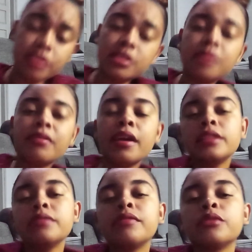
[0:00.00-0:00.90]
já vai
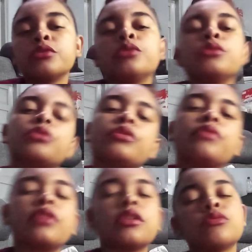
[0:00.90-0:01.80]
ativando o sininho de
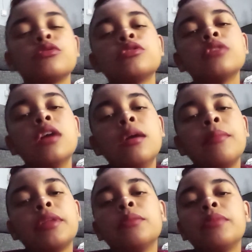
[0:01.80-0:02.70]
notificações
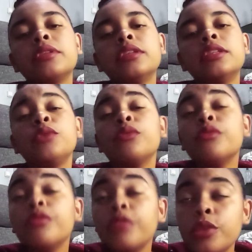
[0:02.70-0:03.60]
para não perder nenhum
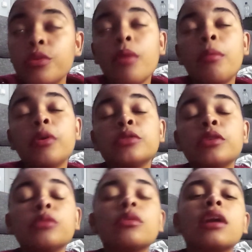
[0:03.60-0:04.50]
vídeo que eu
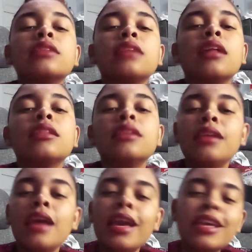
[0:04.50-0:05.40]
posto aqui no canal.
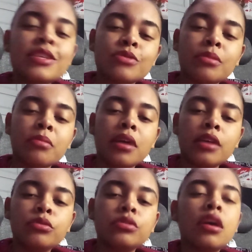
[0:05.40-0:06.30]
E é isso,
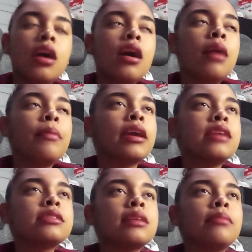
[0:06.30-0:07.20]
amados. Para
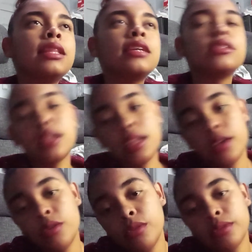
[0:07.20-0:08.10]
quem sabe ler, já
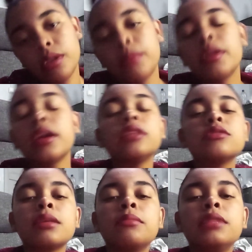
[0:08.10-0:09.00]
leu. Para quem
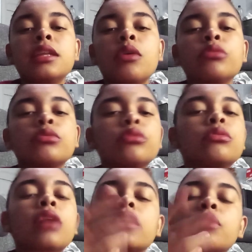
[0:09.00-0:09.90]
não sabe ler, com todo
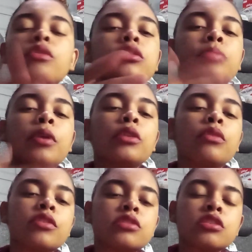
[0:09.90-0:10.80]
carinho e respeito,
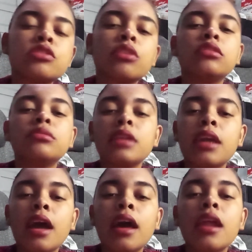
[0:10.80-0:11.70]
eu faço questão de
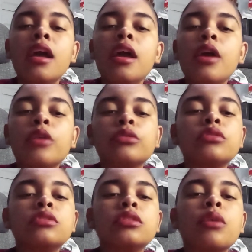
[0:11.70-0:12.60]
explicar. Eu estou
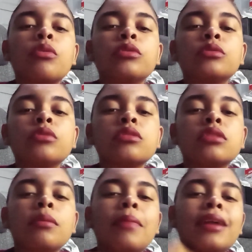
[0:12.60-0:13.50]
dizendo que a
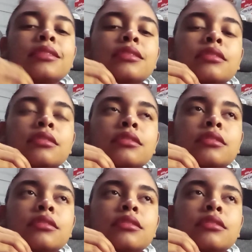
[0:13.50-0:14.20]
continuação da parte.